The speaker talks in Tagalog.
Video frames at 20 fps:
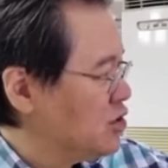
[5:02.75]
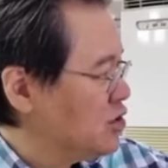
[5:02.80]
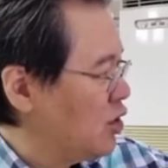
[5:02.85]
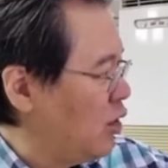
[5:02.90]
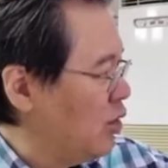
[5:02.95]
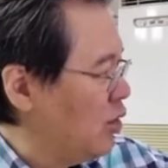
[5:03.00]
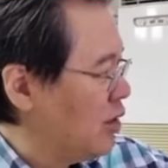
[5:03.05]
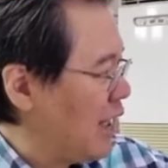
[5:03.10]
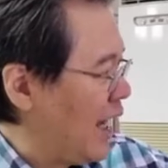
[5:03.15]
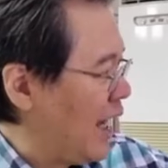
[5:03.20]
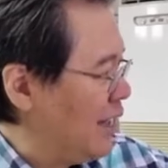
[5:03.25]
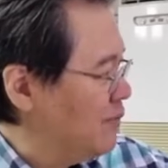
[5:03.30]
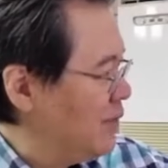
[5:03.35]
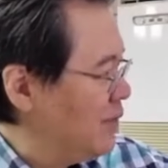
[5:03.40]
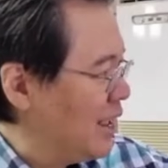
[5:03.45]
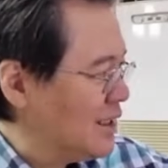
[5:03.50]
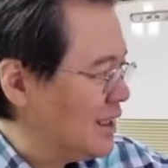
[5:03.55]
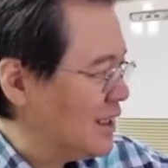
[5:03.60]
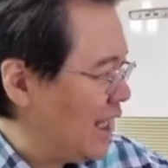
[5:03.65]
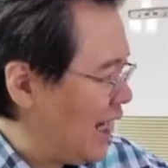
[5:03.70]
stroke, high
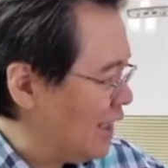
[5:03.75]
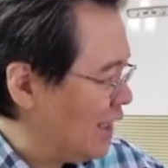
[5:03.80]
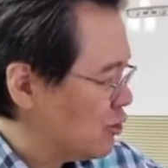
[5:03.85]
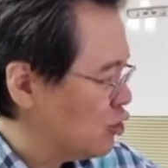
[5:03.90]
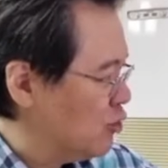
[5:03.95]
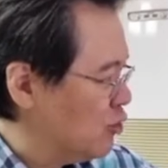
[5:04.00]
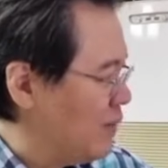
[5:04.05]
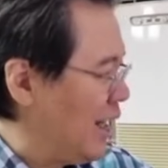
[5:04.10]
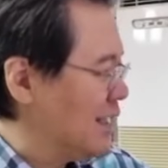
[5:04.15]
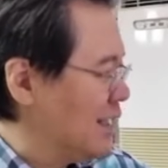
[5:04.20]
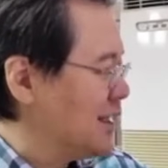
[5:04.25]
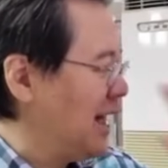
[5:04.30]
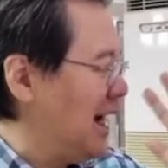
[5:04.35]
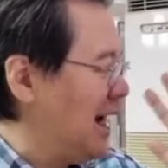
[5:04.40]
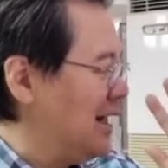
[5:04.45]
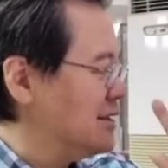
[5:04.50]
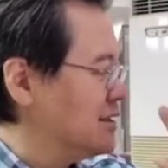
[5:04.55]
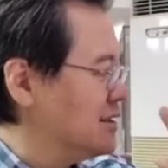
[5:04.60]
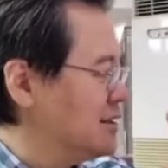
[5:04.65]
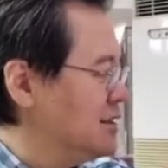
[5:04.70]
blood, lahat
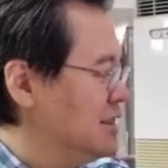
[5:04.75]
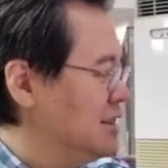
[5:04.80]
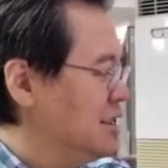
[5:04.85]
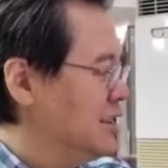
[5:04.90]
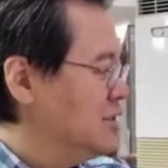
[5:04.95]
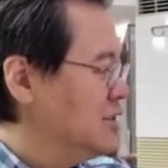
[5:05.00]
tumataas.